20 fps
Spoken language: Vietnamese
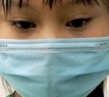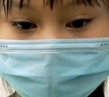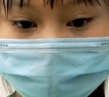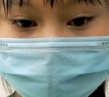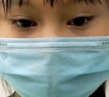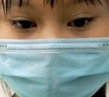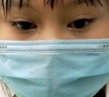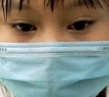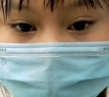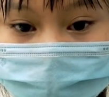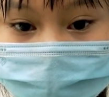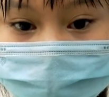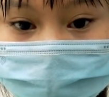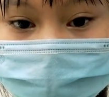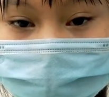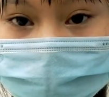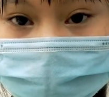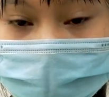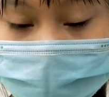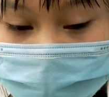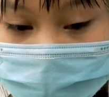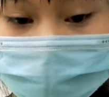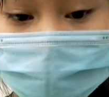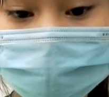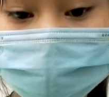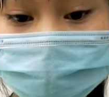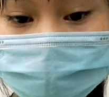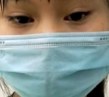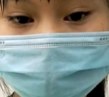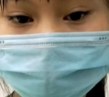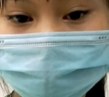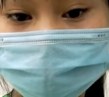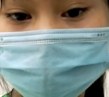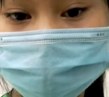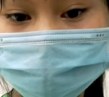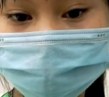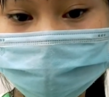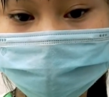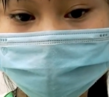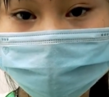của bé nha, cháu của
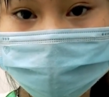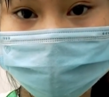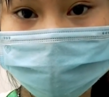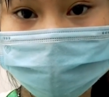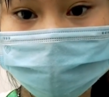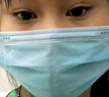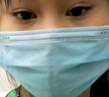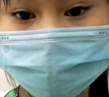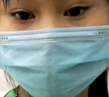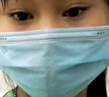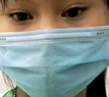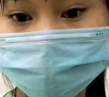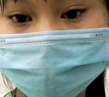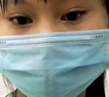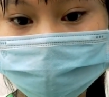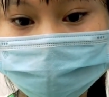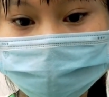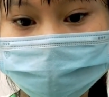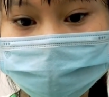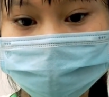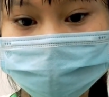con, và sẽ